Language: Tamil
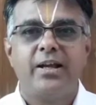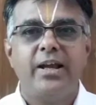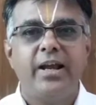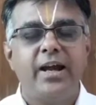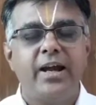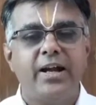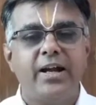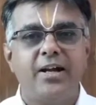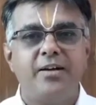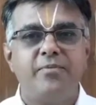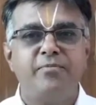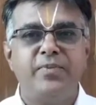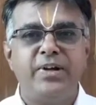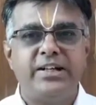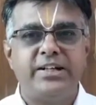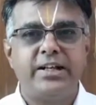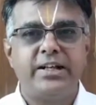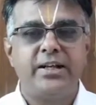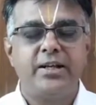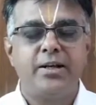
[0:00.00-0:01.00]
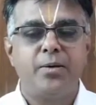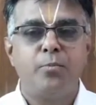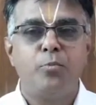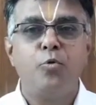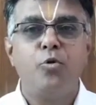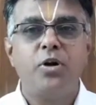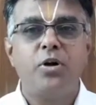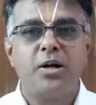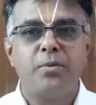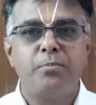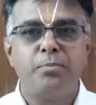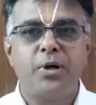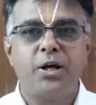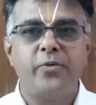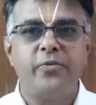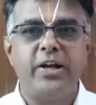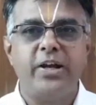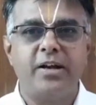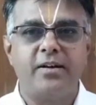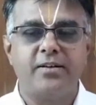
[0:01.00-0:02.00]
ஏழாம் வீட்டை மூன்றாம்
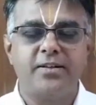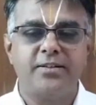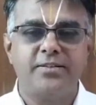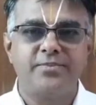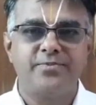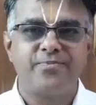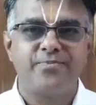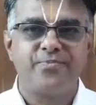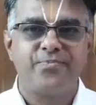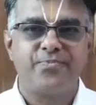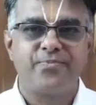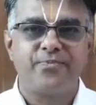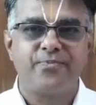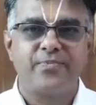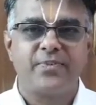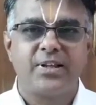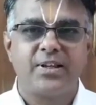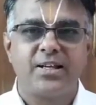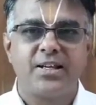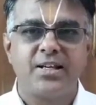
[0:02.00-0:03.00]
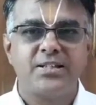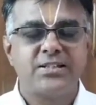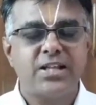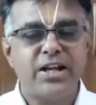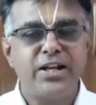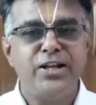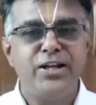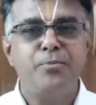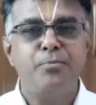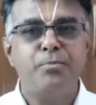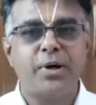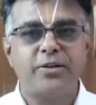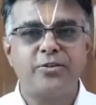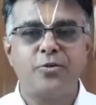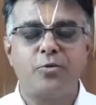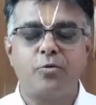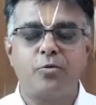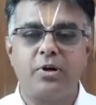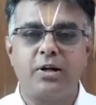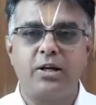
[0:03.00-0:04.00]
பார்வையாக சனியும் பார்த்து
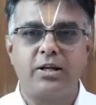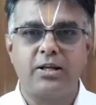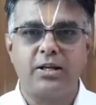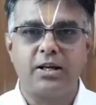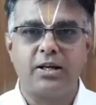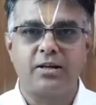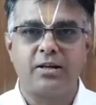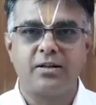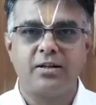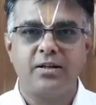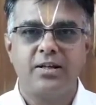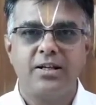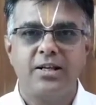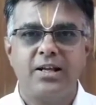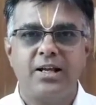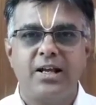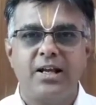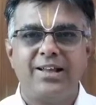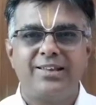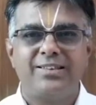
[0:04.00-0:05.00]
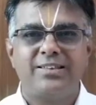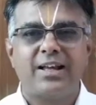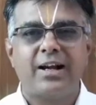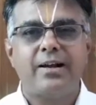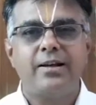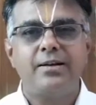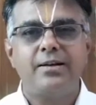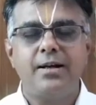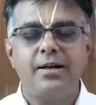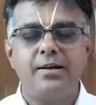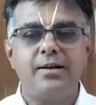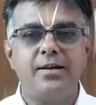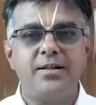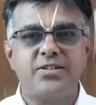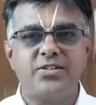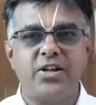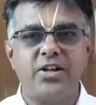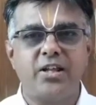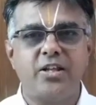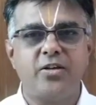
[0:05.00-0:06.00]
கொண்டிருக்கிறார் தடங்கல்கள்
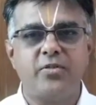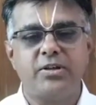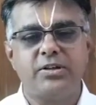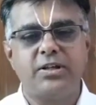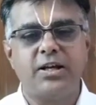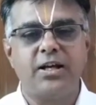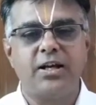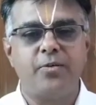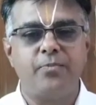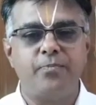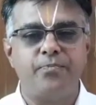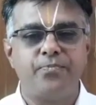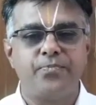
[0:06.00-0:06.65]
சிறிது வந்தாலும்